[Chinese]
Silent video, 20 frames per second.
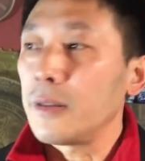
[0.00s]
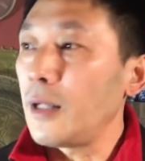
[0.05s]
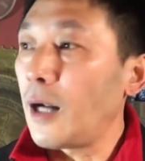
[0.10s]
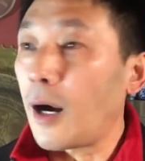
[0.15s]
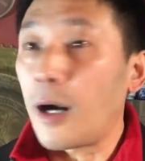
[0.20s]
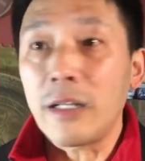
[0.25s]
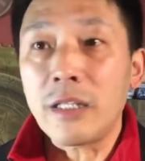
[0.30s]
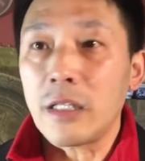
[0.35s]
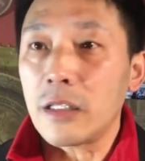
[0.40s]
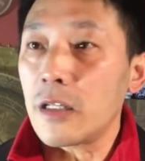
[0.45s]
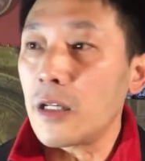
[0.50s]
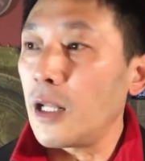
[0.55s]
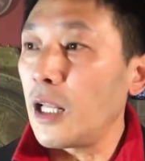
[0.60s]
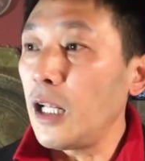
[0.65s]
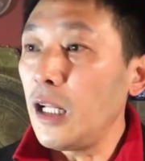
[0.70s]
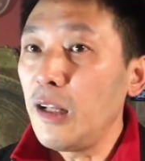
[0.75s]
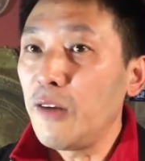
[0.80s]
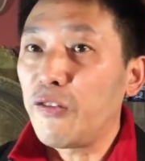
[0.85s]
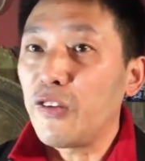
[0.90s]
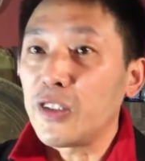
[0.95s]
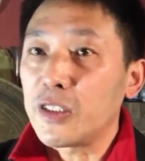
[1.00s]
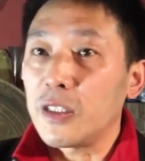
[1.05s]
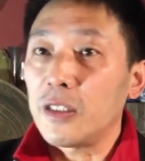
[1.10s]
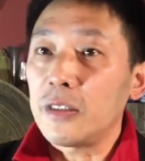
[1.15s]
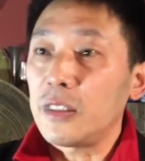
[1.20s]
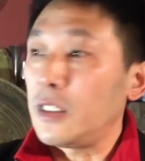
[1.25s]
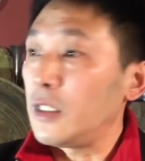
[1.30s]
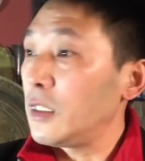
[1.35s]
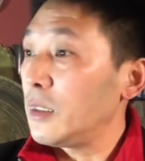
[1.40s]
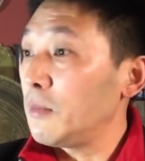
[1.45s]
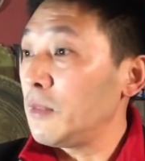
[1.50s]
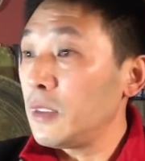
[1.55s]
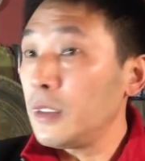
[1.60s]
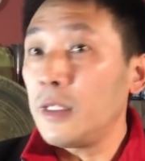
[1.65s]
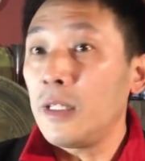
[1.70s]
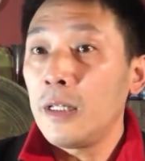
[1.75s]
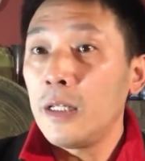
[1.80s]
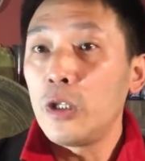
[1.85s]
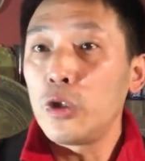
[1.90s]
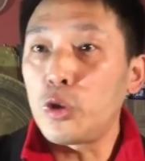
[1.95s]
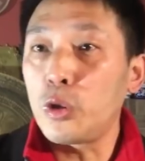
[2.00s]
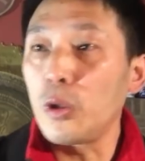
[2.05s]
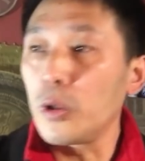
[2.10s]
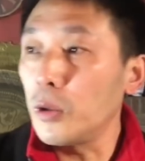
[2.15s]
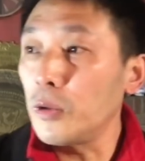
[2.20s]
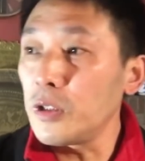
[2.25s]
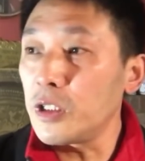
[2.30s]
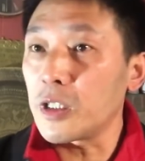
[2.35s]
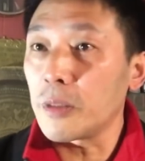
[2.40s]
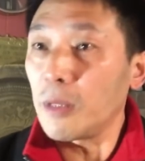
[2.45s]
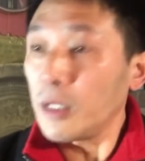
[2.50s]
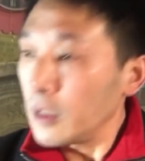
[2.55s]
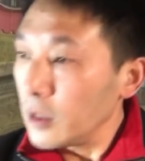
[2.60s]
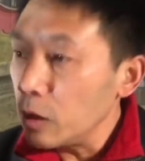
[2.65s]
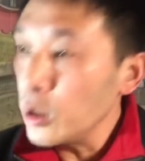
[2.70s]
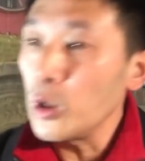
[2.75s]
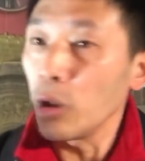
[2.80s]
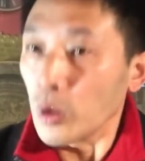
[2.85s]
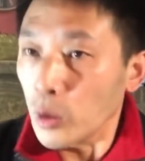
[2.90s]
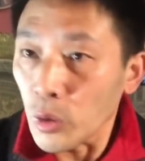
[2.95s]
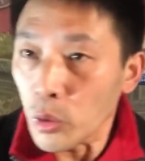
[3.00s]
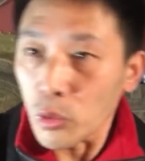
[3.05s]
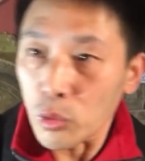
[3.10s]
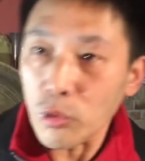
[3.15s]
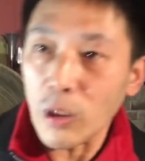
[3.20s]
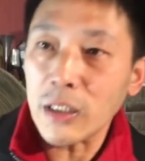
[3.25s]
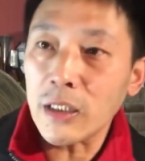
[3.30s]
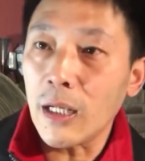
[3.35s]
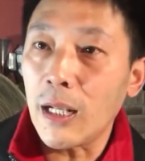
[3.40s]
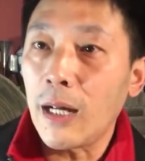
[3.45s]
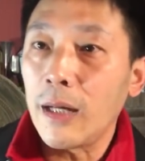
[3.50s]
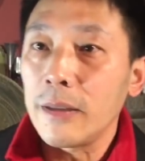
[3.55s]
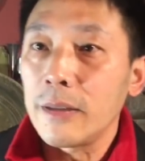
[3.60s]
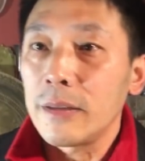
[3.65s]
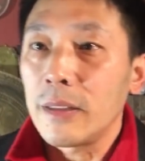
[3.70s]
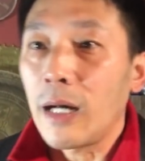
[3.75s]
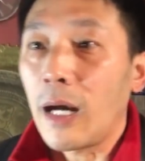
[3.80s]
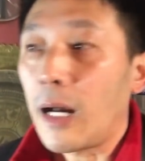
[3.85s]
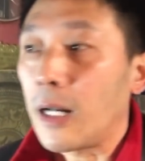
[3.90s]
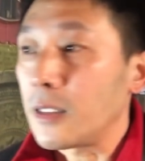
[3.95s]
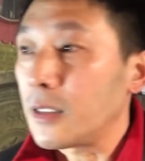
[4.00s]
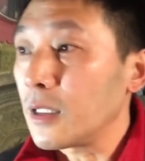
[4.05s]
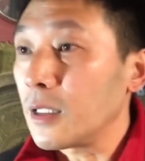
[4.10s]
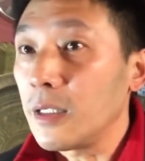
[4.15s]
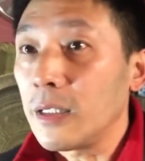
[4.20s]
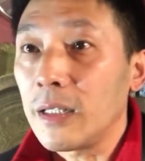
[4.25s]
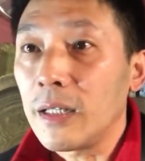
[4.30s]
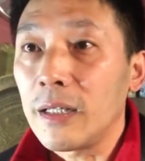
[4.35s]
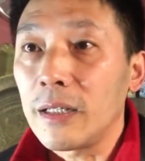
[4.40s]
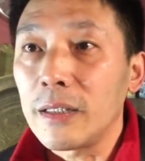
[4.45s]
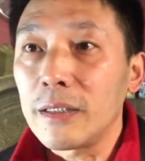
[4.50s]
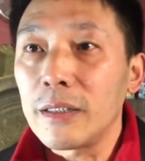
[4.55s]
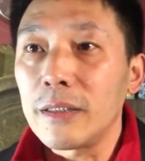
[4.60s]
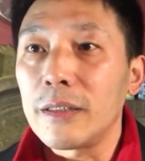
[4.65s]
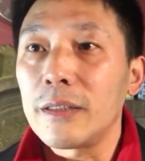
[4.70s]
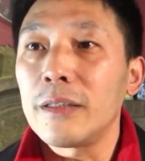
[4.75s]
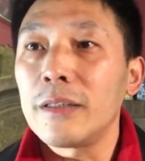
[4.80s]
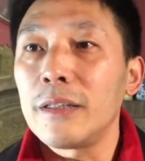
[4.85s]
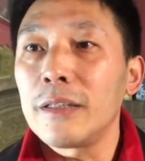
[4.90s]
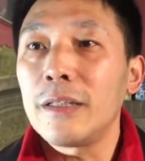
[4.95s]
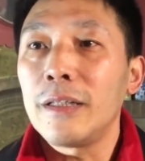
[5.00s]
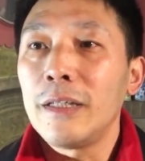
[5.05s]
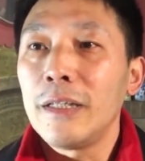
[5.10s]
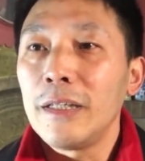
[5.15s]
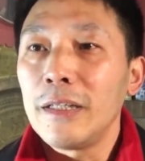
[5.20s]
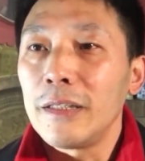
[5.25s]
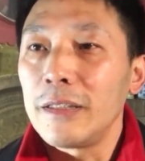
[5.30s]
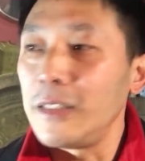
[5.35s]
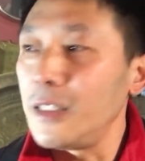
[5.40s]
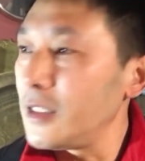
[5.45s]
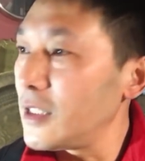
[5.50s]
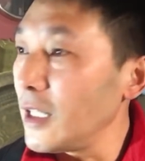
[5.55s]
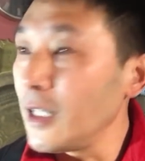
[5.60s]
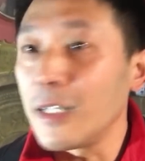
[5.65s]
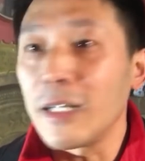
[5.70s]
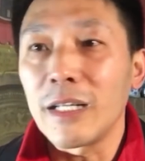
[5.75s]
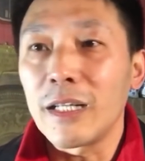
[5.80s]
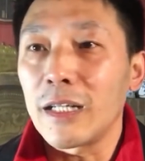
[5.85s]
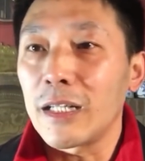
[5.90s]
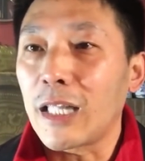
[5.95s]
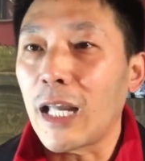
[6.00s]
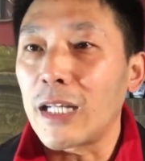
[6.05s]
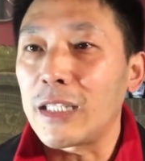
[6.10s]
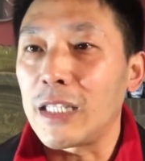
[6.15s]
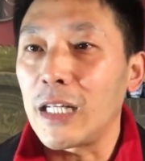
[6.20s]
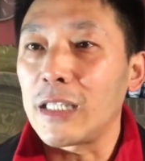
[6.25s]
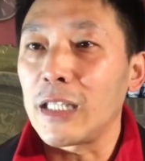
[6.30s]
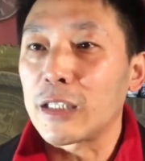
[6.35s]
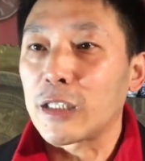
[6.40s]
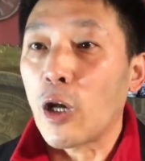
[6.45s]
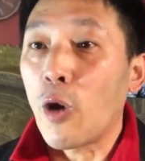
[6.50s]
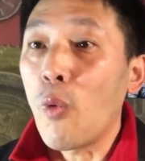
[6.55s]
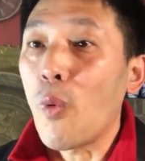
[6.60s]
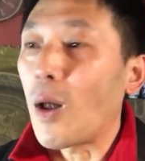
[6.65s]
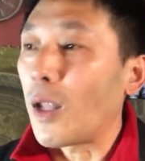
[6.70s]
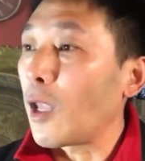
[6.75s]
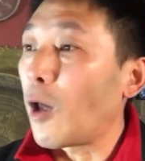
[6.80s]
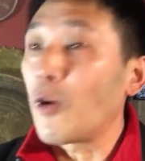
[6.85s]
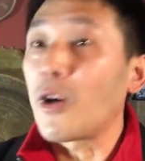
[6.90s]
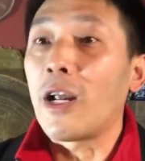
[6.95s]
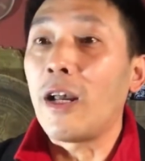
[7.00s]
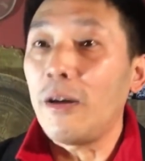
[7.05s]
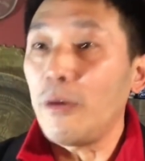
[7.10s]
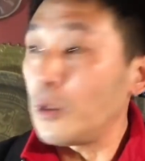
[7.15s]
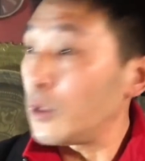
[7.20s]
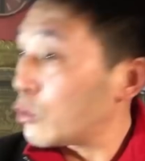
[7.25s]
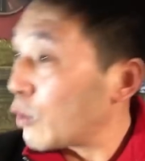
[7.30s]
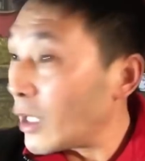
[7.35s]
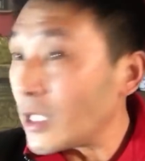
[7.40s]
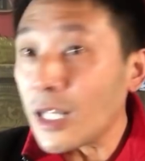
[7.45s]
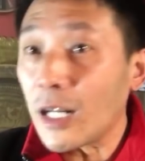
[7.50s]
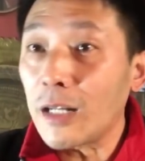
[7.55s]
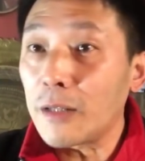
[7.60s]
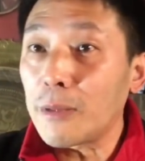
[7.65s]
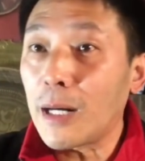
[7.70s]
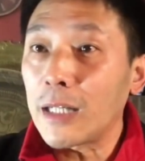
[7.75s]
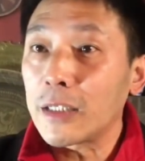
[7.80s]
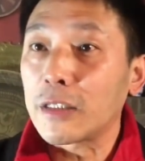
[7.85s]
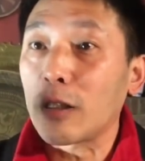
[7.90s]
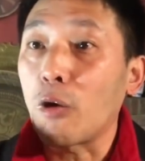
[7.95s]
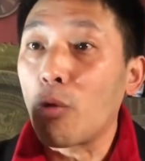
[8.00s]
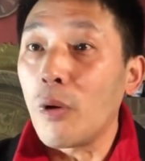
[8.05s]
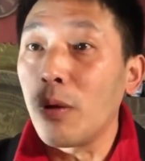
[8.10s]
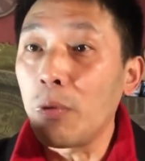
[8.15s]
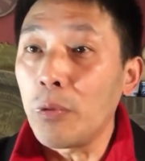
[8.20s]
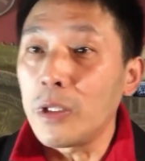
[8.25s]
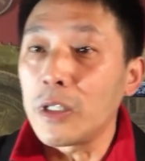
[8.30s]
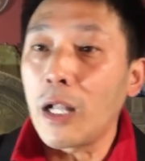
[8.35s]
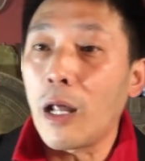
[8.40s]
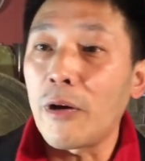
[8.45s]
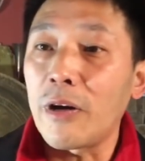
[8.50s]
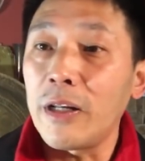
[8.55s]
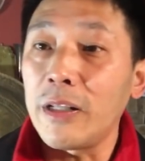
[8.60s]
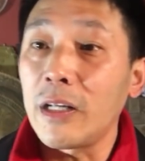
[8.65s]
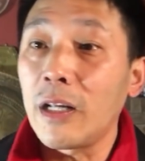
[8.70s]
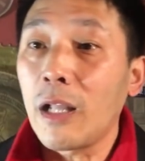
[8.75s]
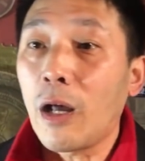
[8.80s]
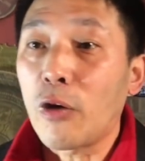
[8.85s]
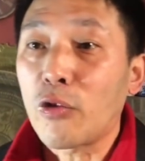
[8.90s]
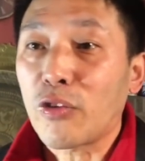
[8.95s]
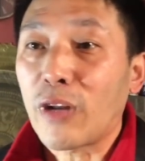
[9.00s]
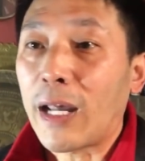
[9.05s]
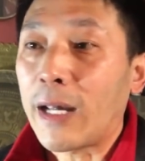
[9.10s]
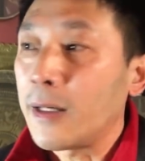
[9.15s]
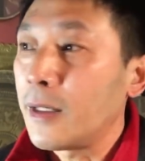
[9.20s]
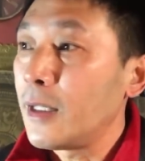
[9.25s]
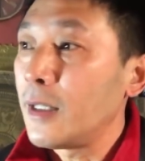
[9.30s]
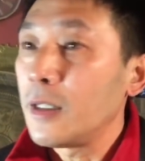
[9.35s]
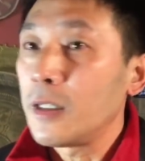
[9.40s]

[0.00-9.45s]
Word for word: 那而且是雷厉风行，你他妈取龙你什么抓起来啊？这个你任何一个大企业家找我捞人，我抓起来是吧？找郭文贵捞人能捞出来？